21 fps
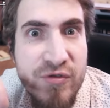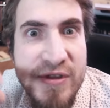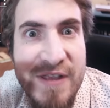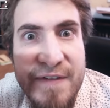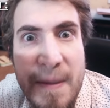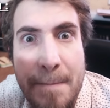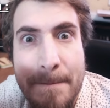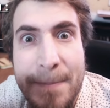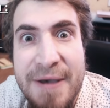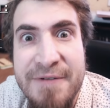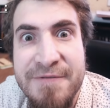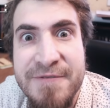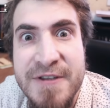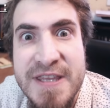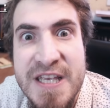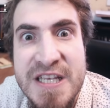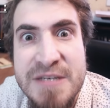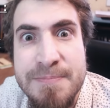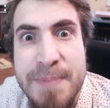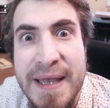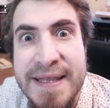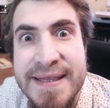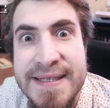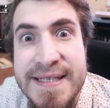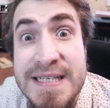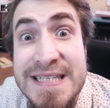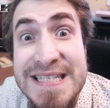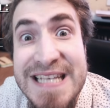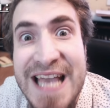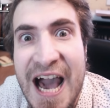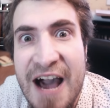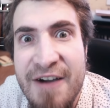Vous n'avez pas fait
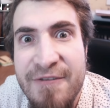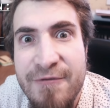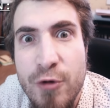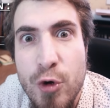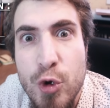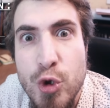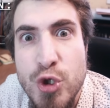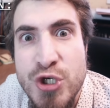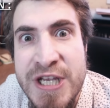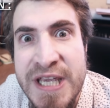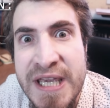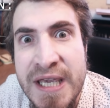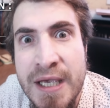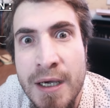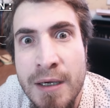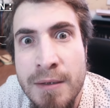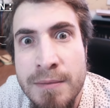d'expertise graphologique.